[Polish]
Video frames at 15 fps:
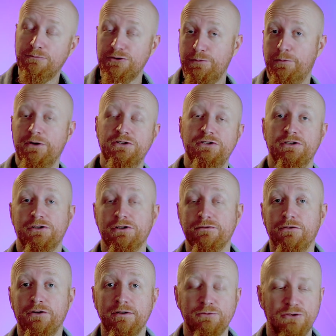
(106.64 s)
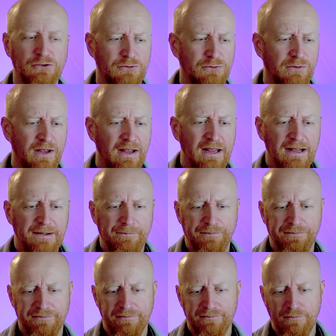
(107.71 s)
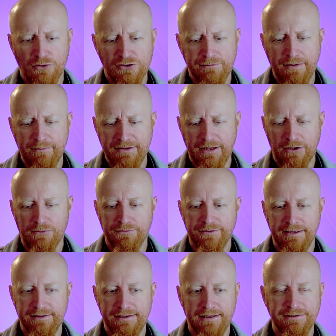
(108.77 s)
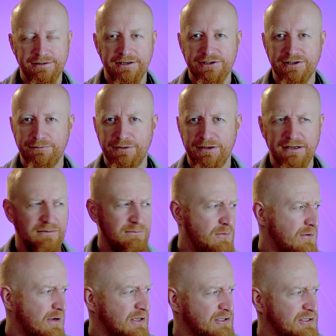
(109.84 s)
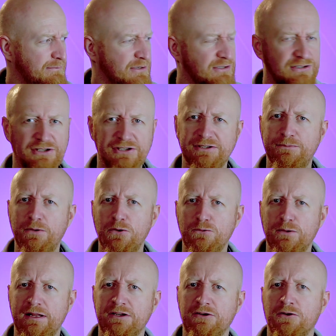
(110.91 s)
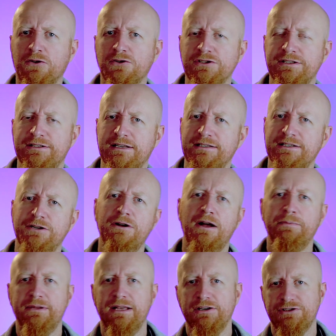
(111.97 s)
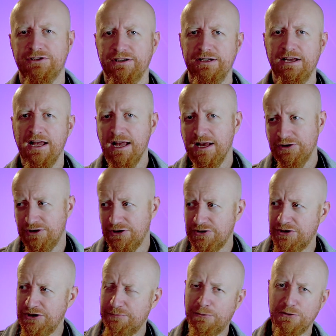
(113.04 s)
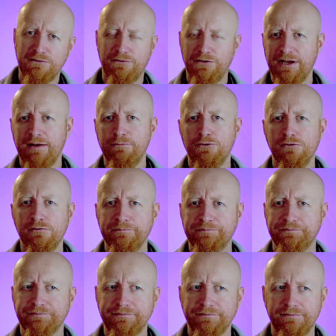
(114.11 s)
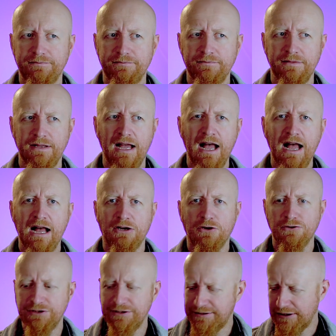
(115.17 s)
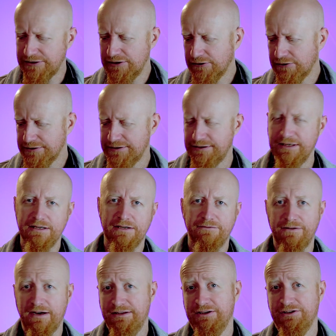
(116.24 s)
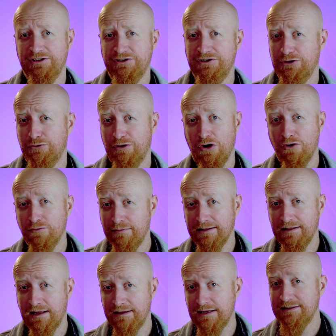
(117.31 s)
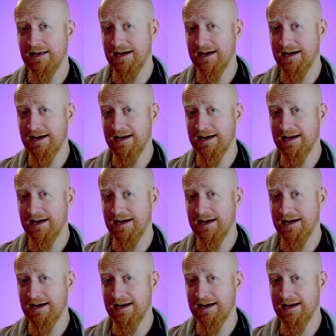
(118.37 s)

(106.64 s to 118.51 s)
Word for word: musi powiedzieć coś o swoim życiu, mm, może mamy taką tendencję, żeby Boga trzymać gdzieś z boku, ale tylko korzystać z Jego apteczki, czyli żyć po swojemu, a korzystać tylko z tych fajnych rzeczy, które On ma dla nas